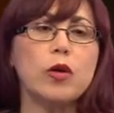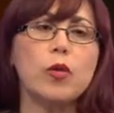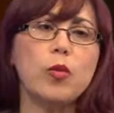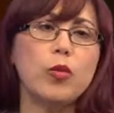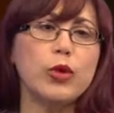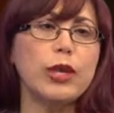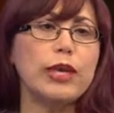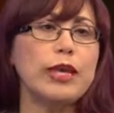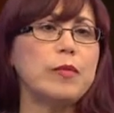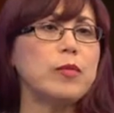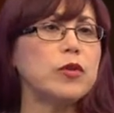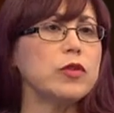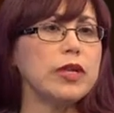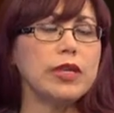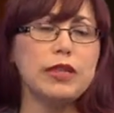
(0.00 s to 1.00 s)
como por
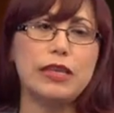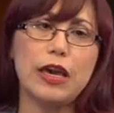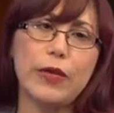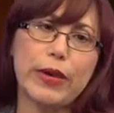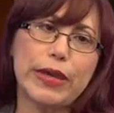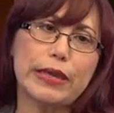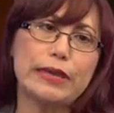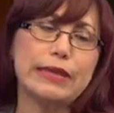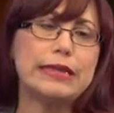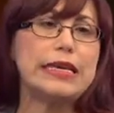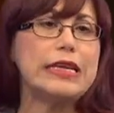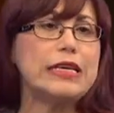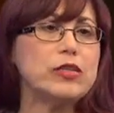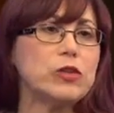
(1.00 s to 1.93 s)
ejemplo tienen diabetes,